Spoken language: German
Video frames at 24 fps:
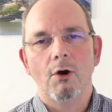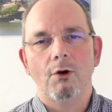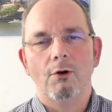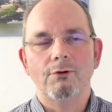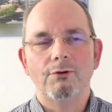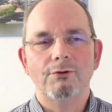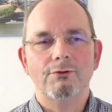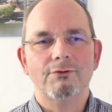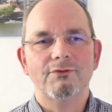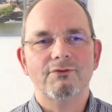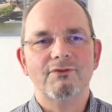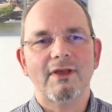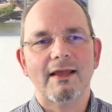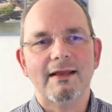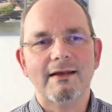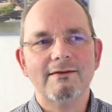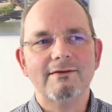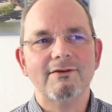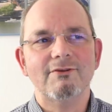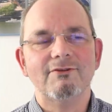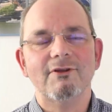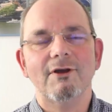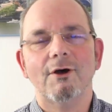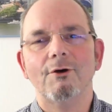und uns
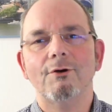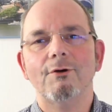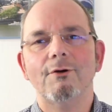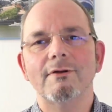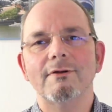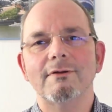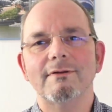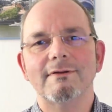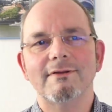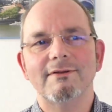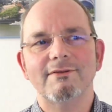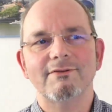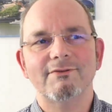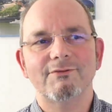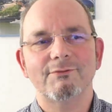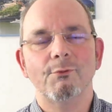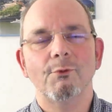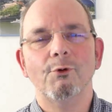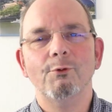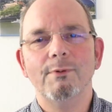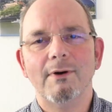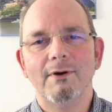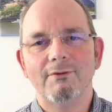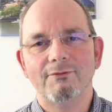endlich auch dieses
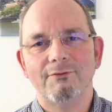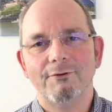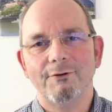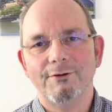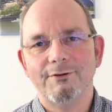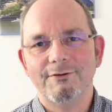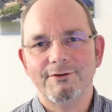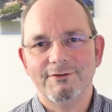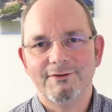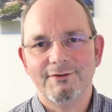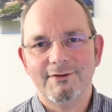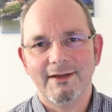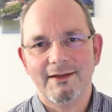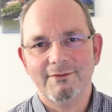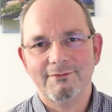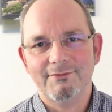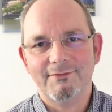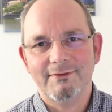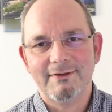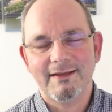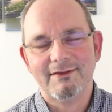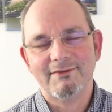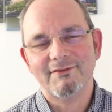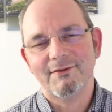
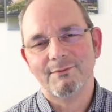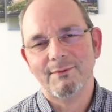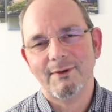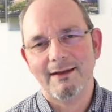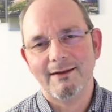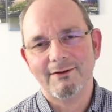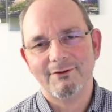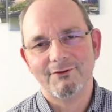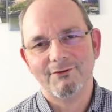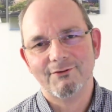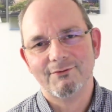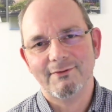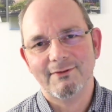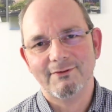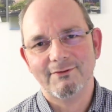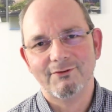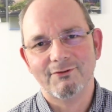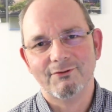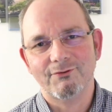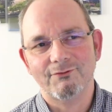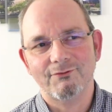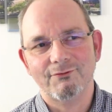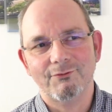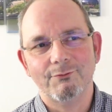MOBA-Freunde-Treffen jetzt am
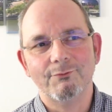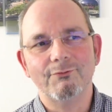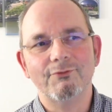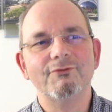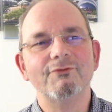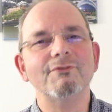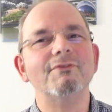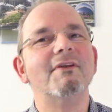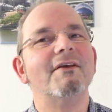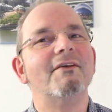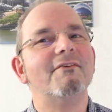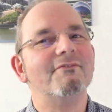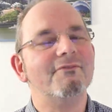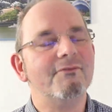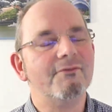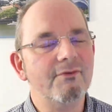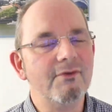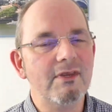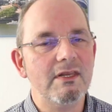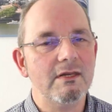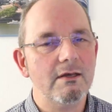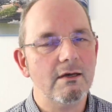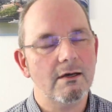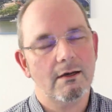21.05.
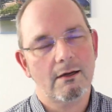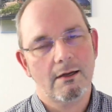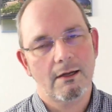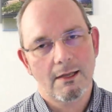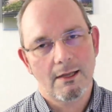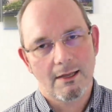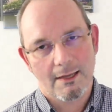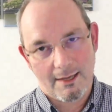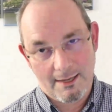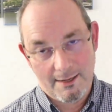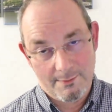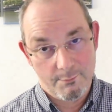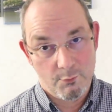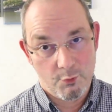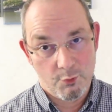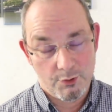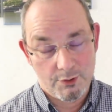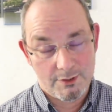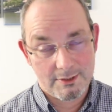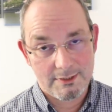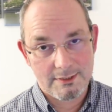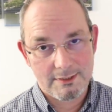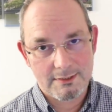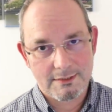wieder
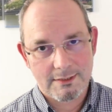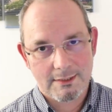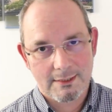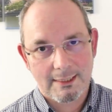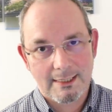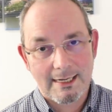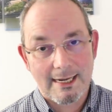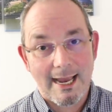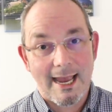ermöglicht.